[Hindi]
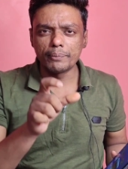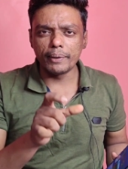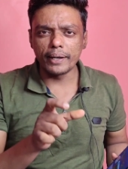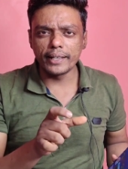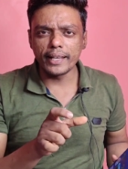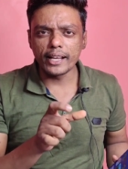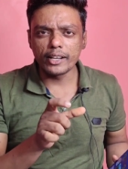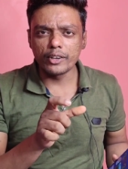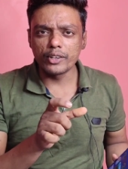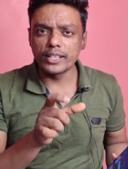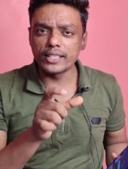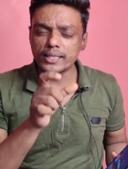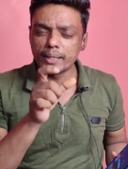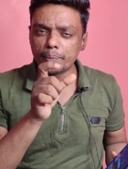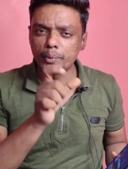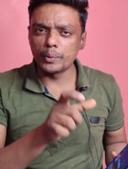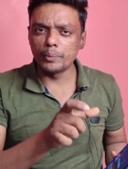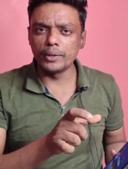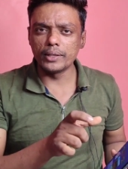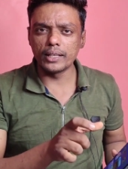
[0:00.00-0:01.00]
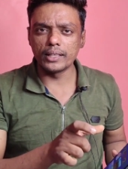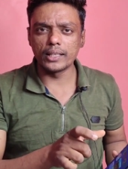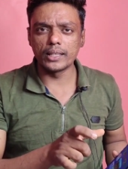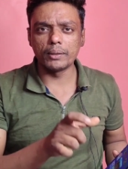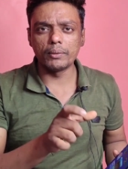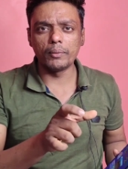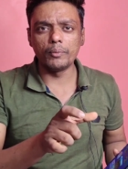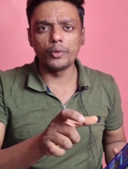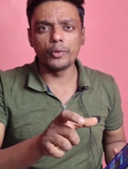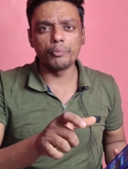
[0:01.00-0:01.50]
थर्ड पार्टी आइकन की सपोर्ट
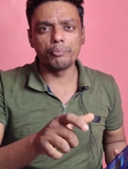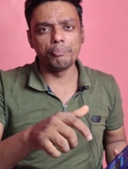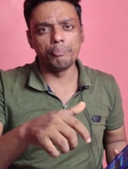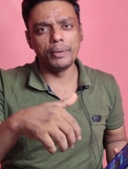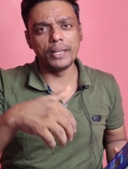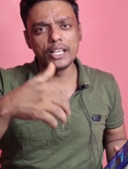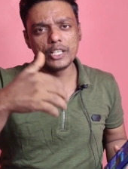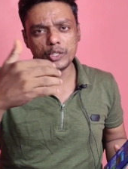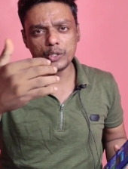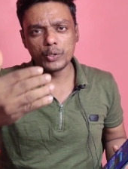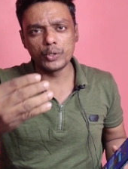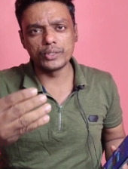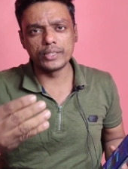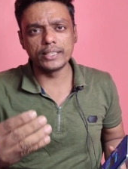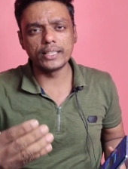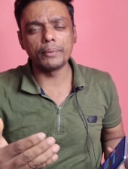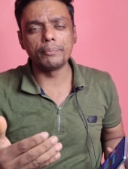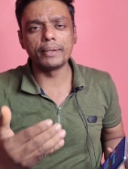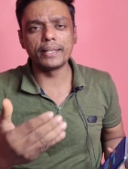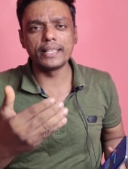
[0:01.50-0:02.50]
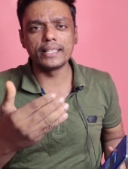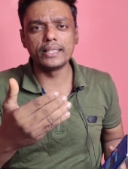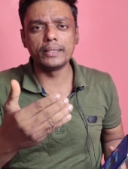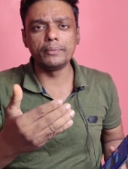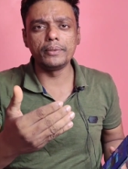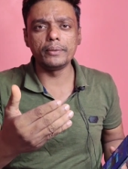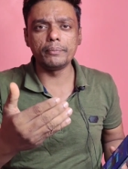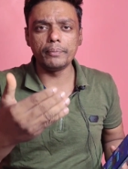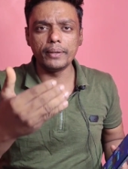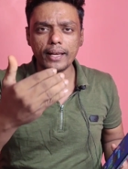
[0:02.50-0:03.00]
मिलता था तब हम लोग प्ले स्टोर से या फिर
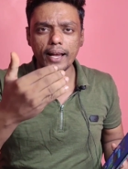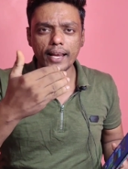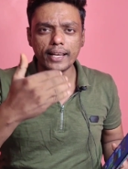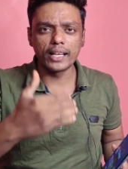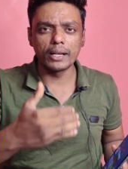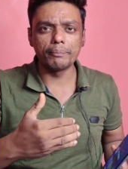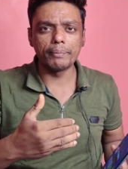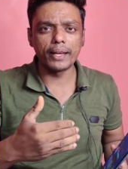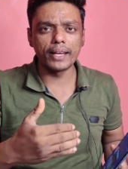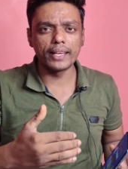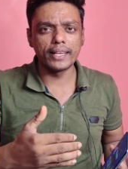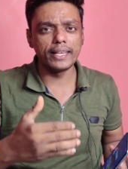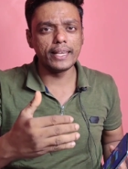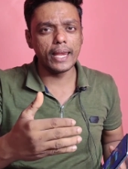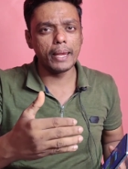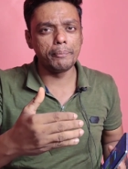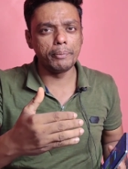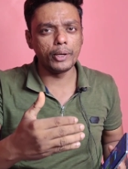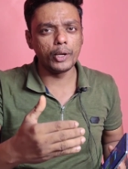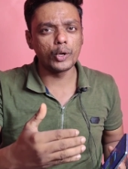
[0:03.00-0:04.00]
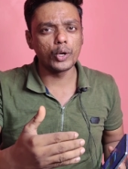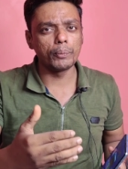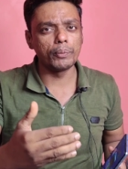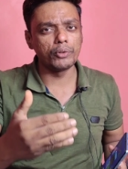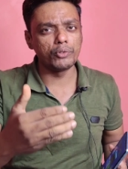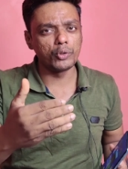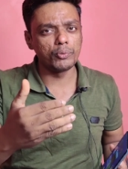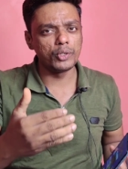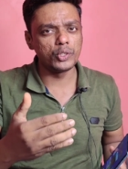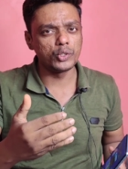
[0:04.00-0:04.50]
किसी भी आइकन पैक की ए
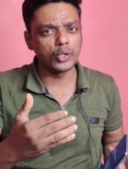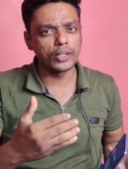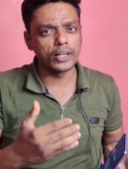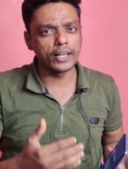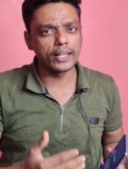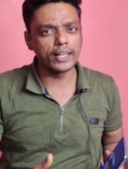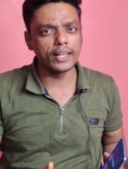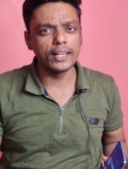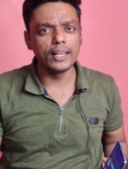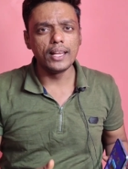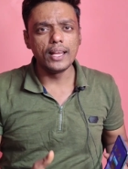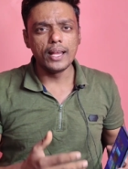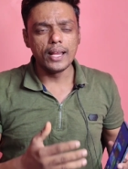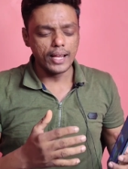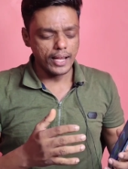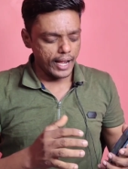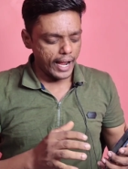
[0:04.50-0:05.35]
को अपने फ़ोन में इंस्टॉल करके